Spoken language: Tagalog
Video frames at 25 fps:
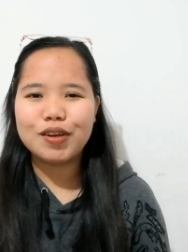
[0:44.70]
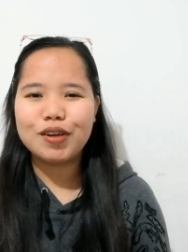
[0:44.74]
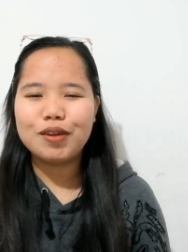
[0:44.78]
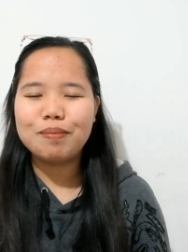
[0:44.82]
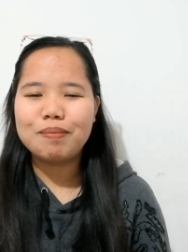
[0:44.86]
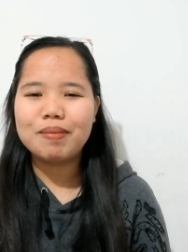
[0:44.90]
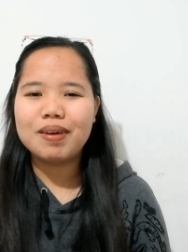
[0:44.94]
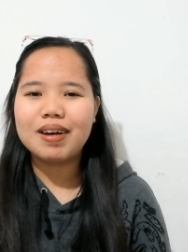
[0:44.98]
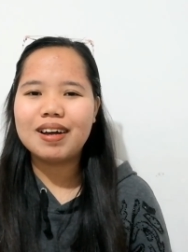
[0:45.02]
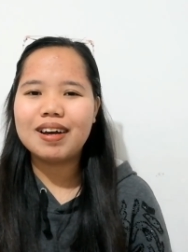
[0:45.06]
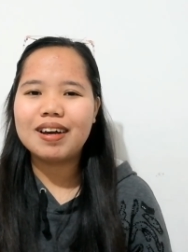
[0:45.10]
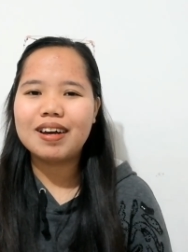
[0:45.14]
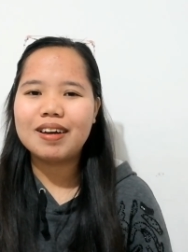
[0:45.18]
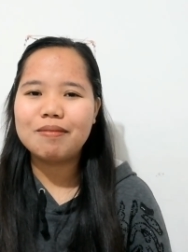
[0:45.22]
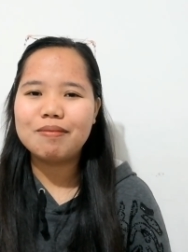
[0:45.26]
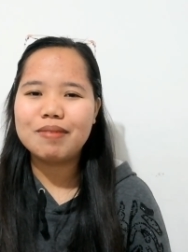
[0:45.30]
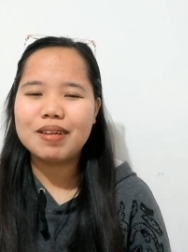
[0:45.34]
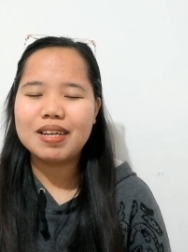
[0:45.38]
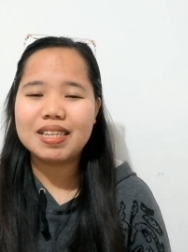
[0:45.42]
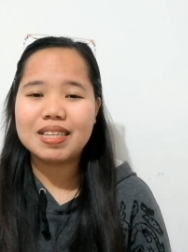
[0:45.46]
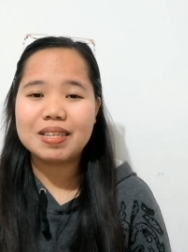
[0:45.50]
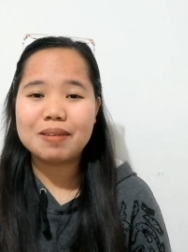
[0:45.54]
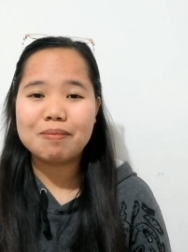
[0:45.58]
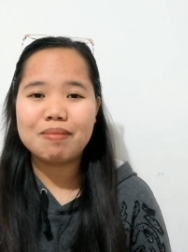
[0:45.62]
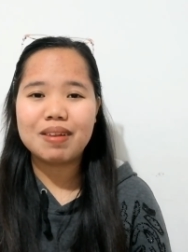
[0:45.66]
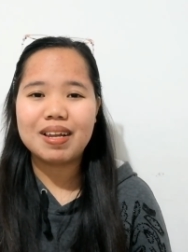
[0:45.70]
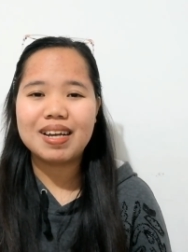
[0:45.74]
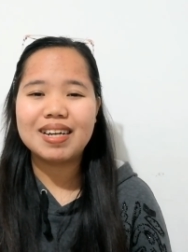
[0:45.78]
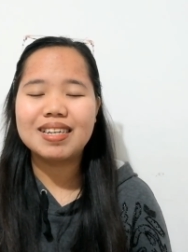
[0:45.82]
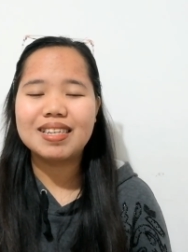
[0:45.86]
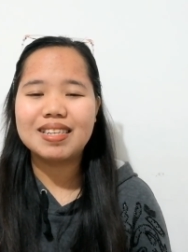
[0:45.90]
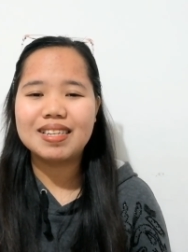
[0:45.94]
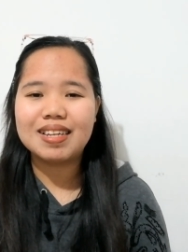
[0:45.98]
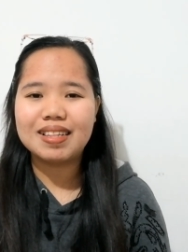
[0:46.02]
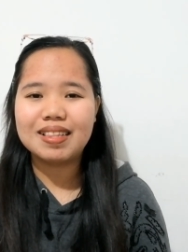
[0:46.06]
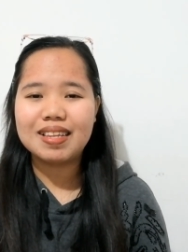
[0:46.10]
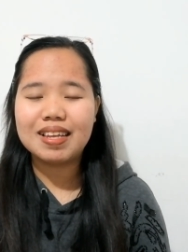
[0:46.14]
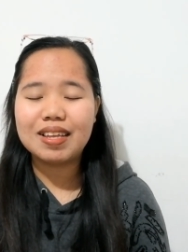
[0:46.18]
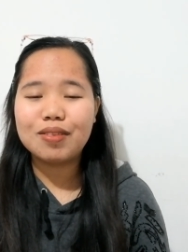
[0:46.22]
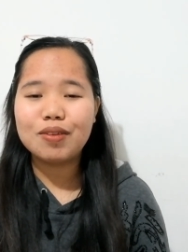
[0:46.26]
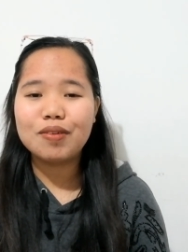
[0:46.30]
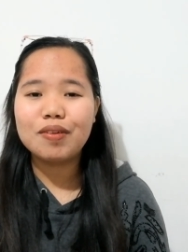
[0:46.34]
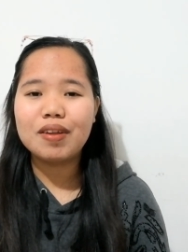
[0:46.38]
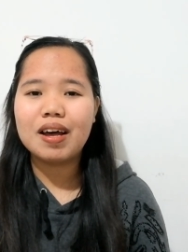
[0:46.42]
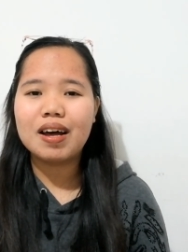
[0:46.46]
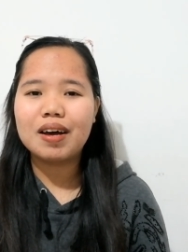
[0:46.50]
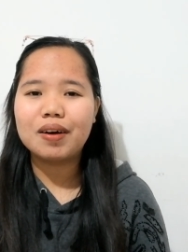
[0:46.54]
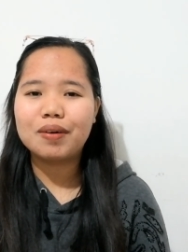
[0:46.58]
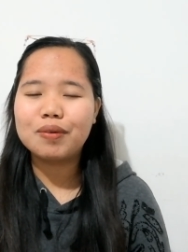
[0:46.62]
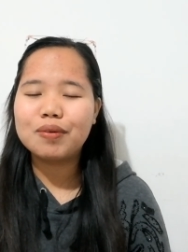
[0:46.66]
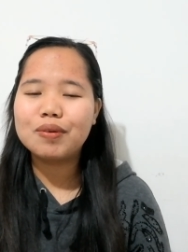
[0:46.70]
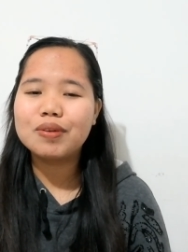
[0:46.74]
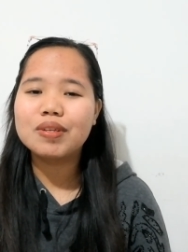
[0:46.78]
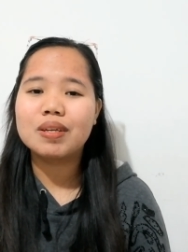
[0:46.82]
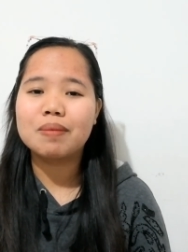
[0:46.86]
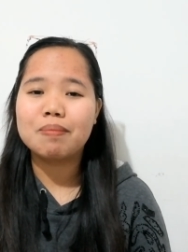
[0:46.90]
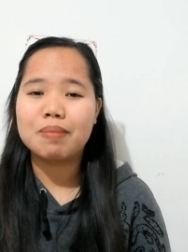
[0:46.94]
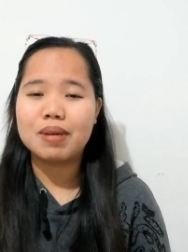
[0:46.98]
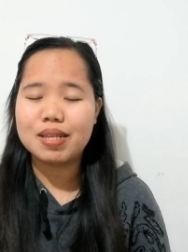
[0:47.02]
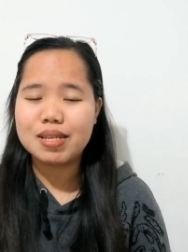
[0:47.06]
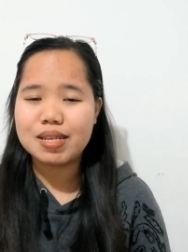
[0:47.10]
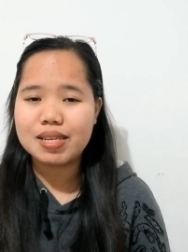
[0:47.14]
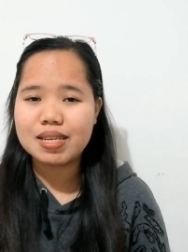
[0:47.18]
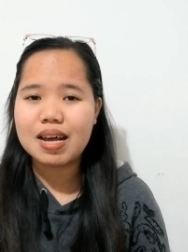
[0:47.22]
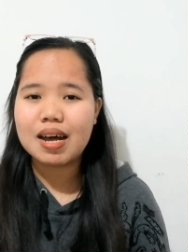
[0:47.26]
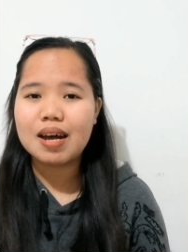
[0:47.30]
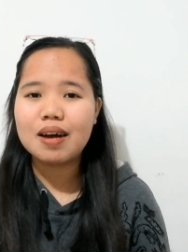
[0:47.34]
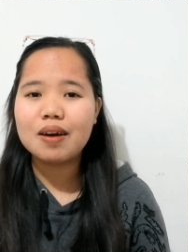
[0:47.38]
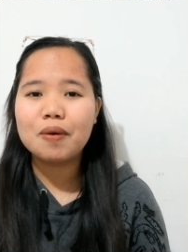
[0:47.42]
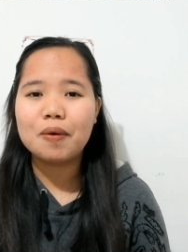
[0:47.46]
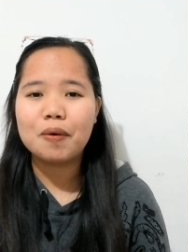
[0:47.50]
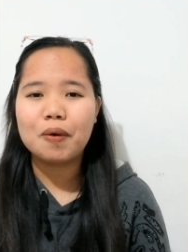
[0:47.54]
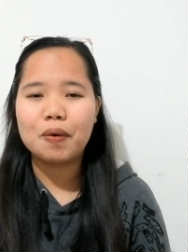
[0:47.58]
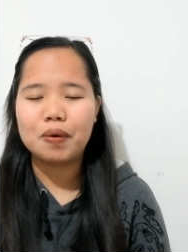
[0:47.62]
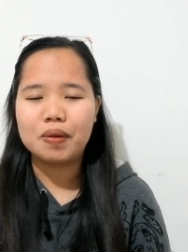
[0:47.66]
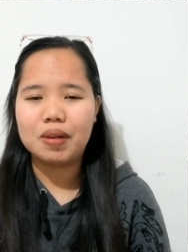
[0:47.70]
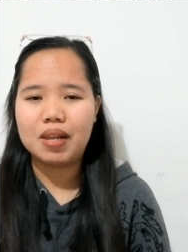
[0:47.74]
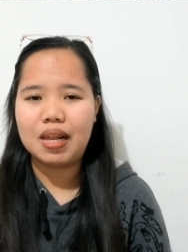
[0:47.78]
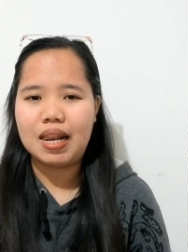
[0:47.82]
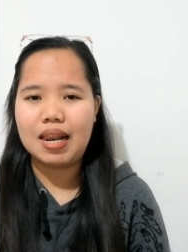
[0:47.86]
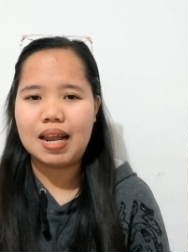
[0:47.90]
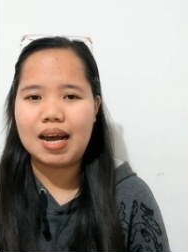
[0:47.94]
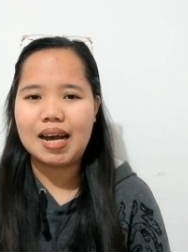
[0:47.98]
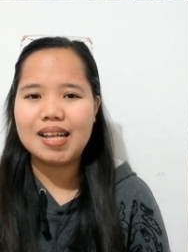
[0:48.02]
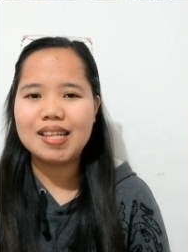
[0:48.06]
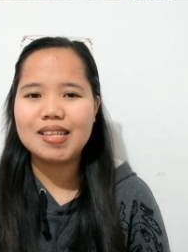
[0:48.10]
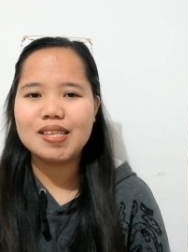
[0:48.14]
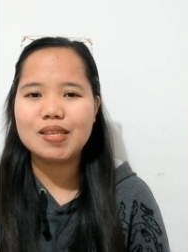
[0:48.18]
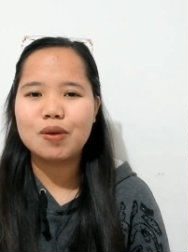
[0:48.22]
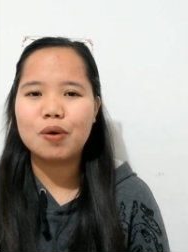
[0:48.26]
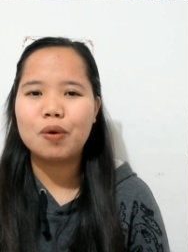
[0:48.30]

So, ayan mga kabless sa vlogs, nandito na ako sa bansang Holy Land.